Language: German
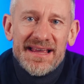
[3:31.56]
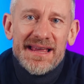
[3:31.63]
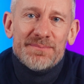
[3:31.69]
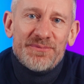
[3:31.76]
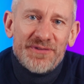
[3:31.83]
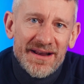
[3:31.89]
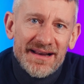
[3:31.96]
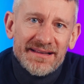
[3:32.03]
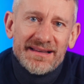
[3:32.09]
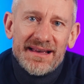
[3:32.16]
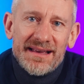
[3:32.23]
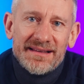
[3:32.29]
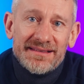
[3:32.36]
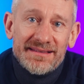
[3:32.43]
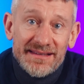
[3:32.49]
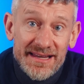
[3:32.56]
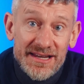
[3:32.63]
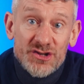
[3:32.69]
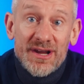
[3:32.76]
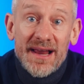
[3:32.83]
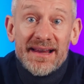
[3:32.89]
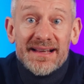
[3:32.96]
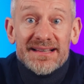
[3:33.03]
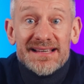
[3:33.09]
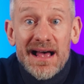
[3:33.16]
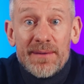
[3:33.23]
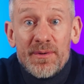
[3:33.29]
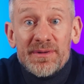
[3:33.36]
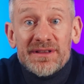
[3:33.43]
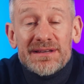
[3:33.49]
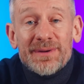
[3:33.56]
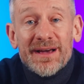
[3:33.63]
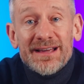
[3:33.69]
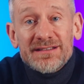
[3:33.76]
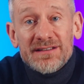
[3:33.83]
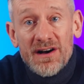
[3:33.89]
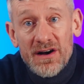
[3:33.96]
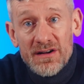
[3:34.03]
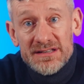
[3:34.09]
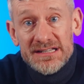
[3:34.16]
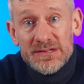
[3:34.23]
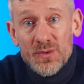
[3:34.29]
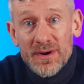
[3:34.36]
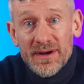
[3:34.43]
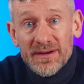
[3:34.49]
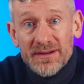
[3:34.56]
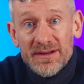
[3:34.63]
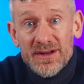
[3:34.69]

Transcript: Ich empfehle dir, die Einstellungen zusammen mit dem Kind anzuschauen,